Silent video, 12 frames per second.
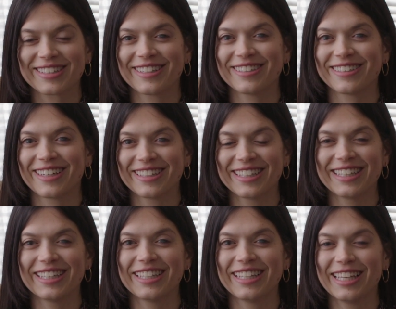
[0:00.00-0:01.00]
parce que j'en
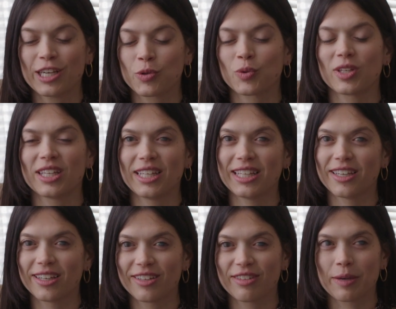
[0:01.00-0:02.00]
ai écouté
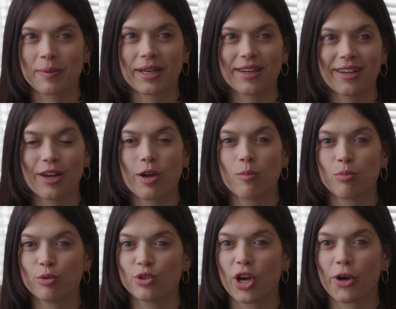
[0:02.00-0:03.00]
euh, vraiment euh,
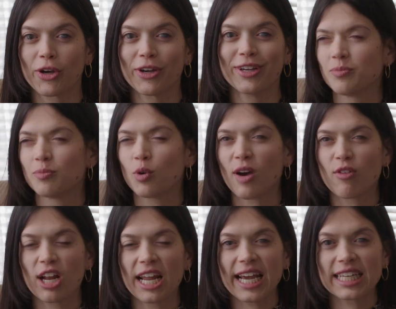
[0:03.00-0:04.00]
plusieurs. Pour
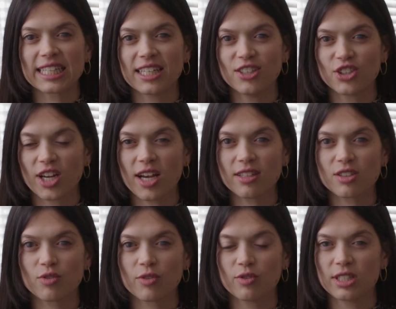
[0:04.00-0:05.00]
avoir l'air intelligente,
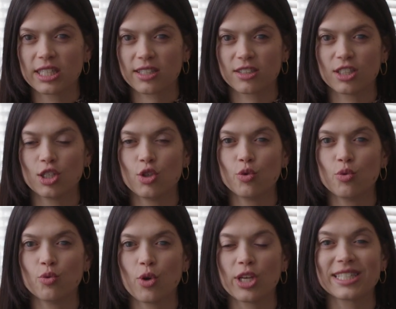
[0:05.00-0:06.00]
je vais vous dire que j'ai
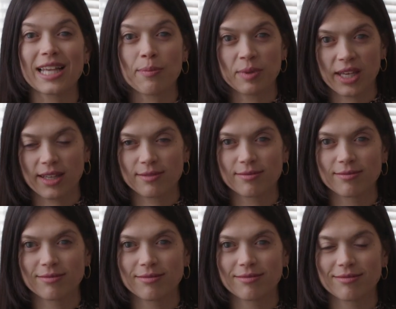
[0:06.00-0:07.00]
lu Sapiens.
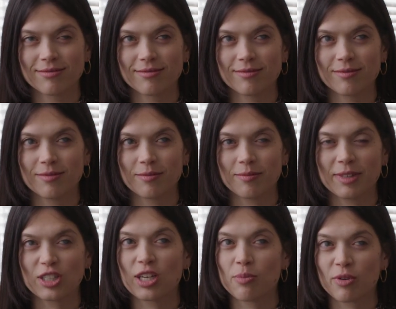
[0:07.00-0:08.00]
Mais
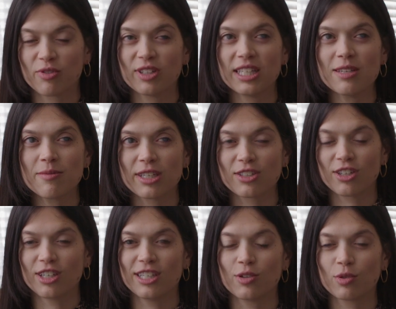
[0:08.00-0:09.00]
je ne l'ai pas fini, mais je
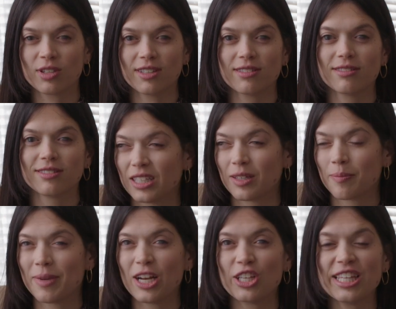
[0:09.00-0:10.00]
l'ai écouté.
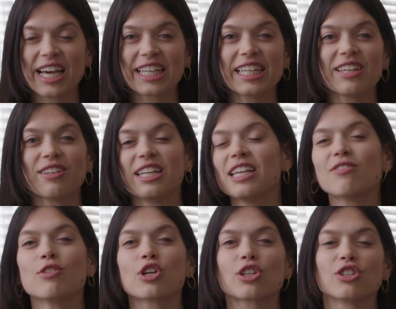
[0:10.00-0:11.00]
Mais le dernier
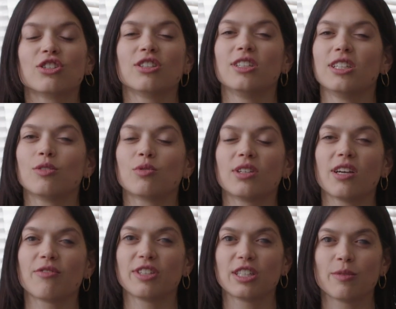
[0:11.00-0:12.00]
livre que j'ai écouté
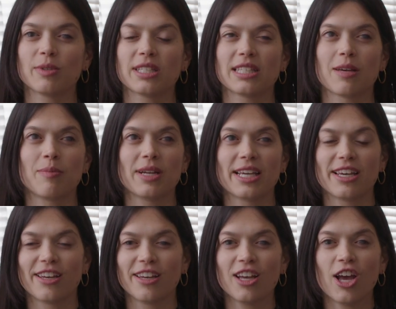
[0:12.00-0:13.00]
en fin de semaine, ça
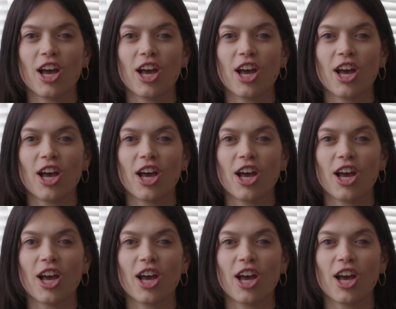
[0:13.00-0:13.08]
s'appelait